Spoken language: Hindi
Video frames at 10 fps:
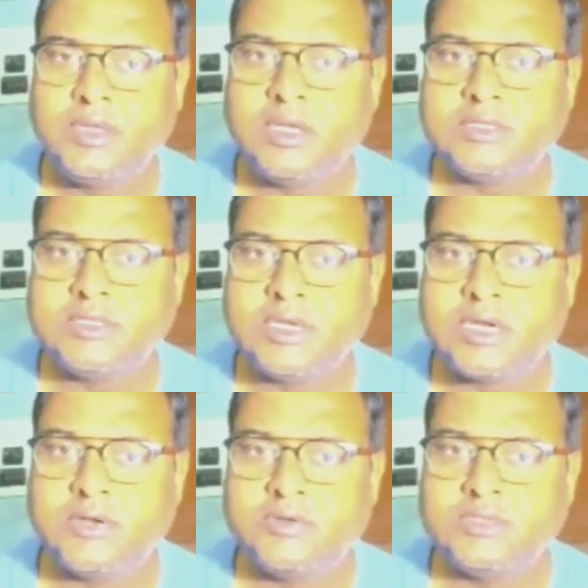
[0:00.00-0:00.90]
यहाँ से एक
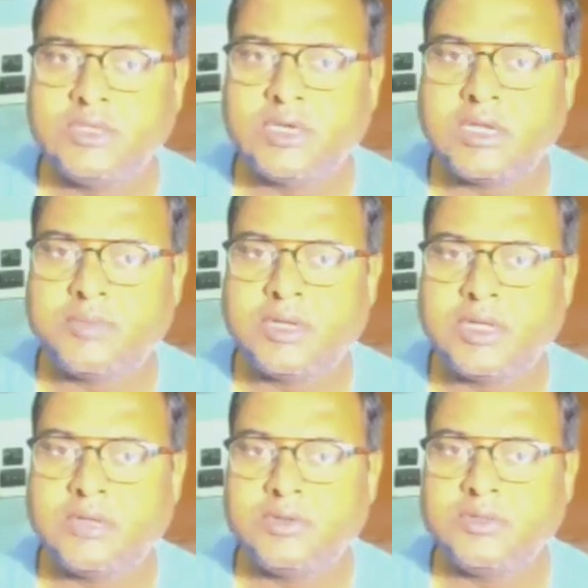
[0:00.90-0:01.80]
हाइड्रोजन अगर आप
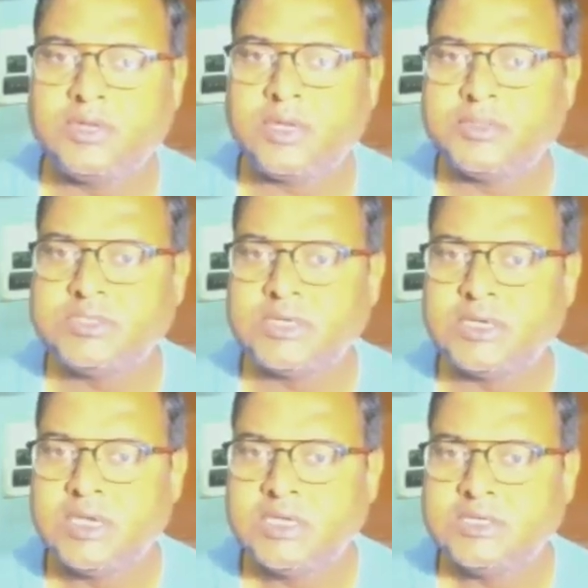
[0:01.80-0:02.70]
डालोगे तो क्या बचेगा
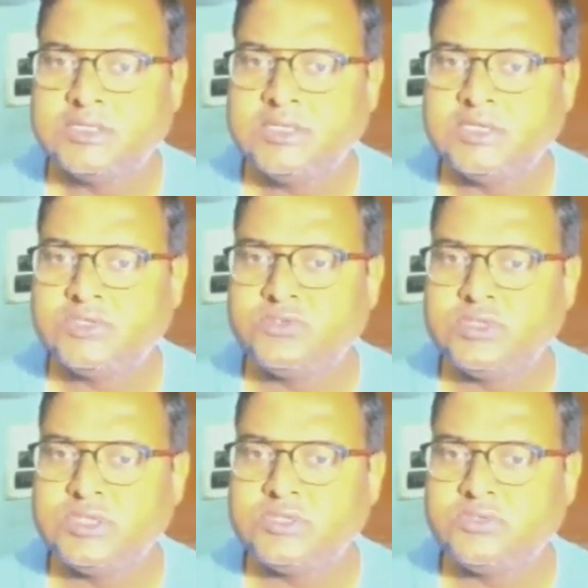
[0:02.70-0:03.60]
सी एस टू
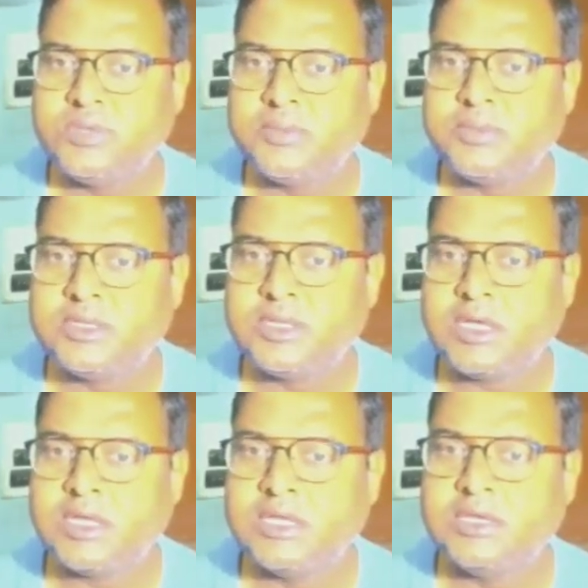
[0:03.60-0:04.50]
सी एस टू क्या बना था
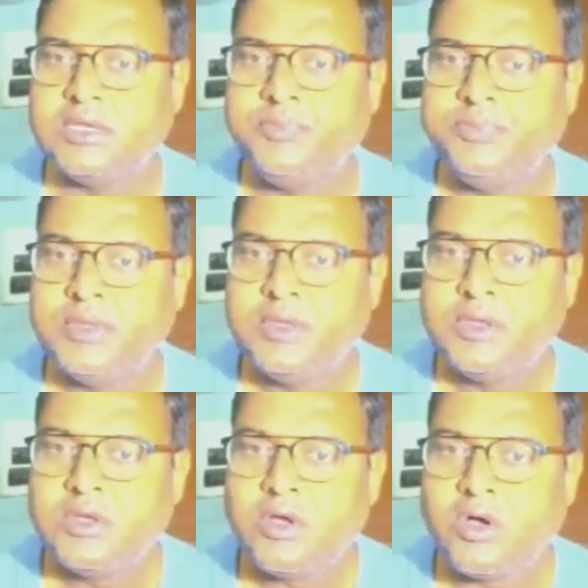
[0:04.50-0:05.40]
अल्किन
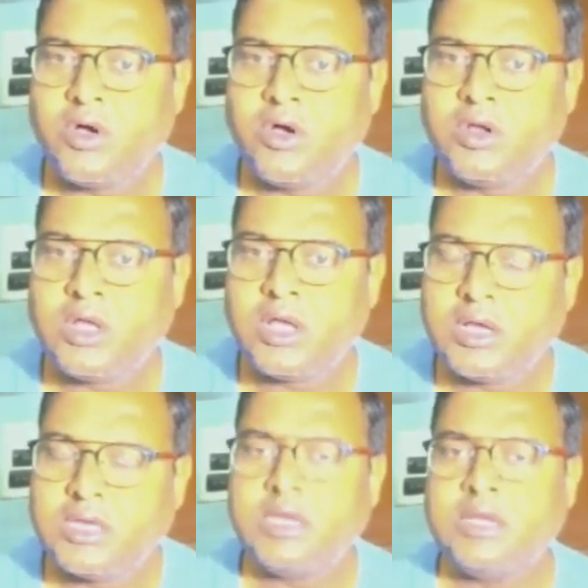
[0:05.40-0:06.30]
और
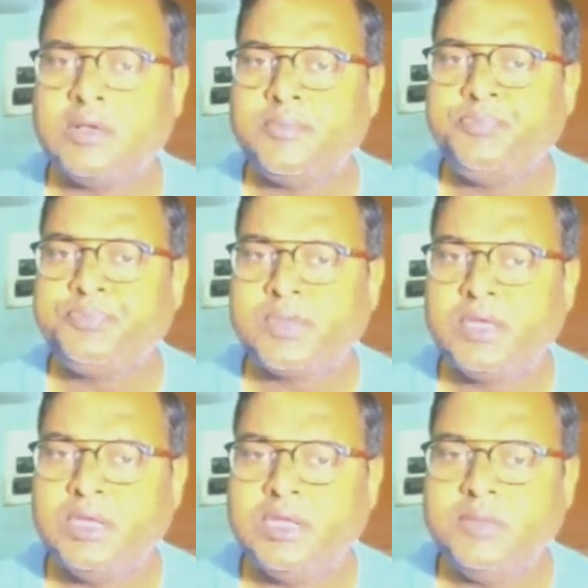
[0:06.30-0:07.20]
अगर हम
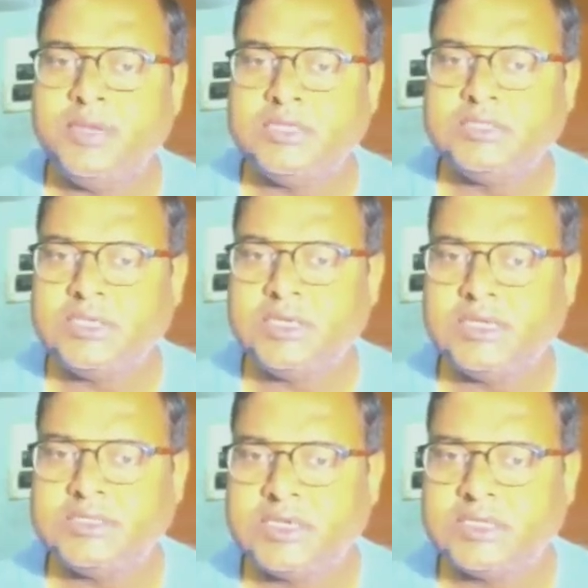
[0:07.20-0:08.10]
इलिमिनेशन के
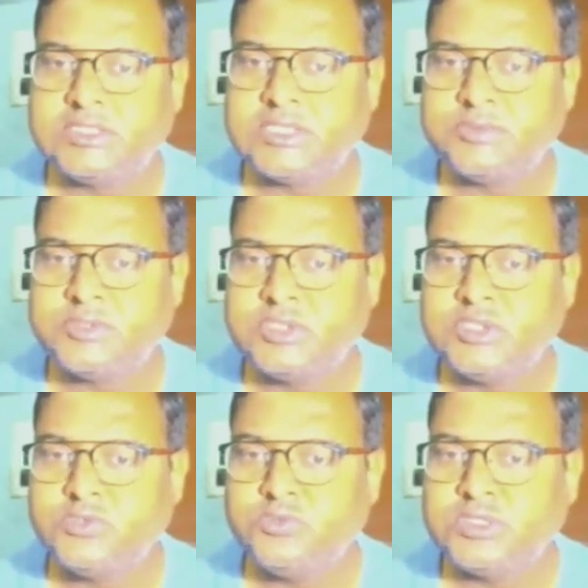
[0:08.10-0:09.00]
जगह
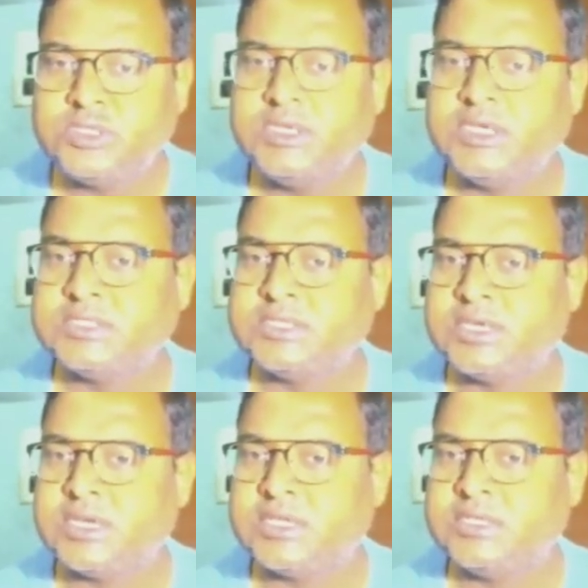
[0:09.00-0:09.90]
सब्सटीट्यूशन रिएक्शन
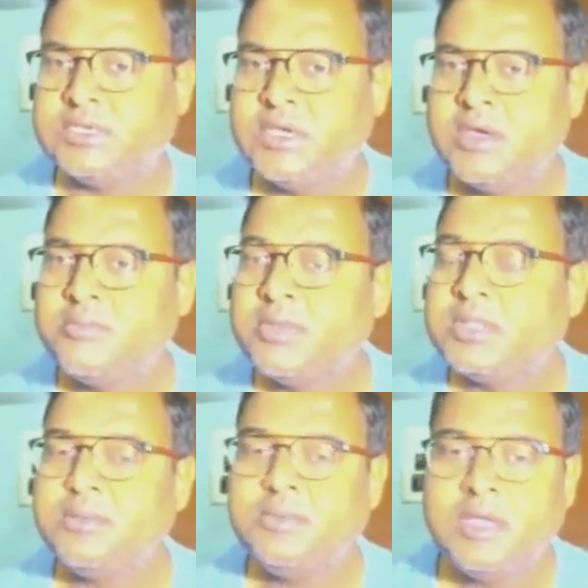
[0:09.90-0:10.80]
करा दें
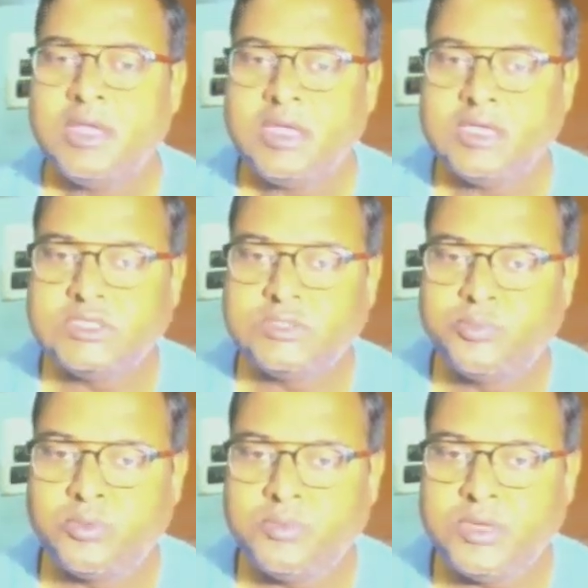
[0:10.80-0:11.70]
मतलब इस
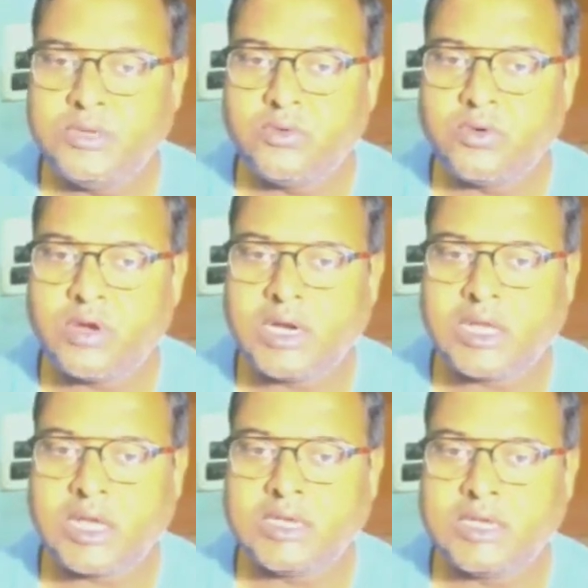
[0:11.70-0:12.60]
ब्रोमीन को
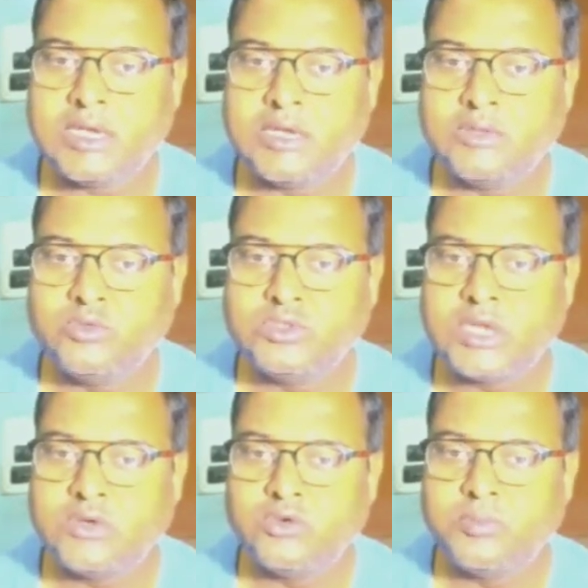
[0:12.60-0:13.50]
हटा के अगर
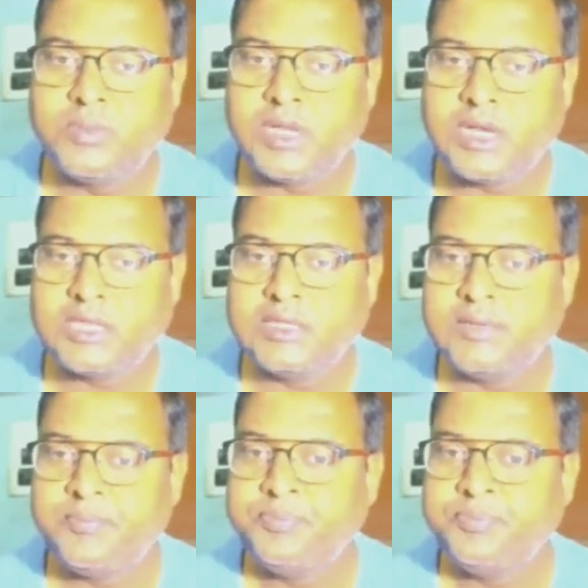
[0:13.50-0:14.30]
दूसरा ग्रुप लगा दें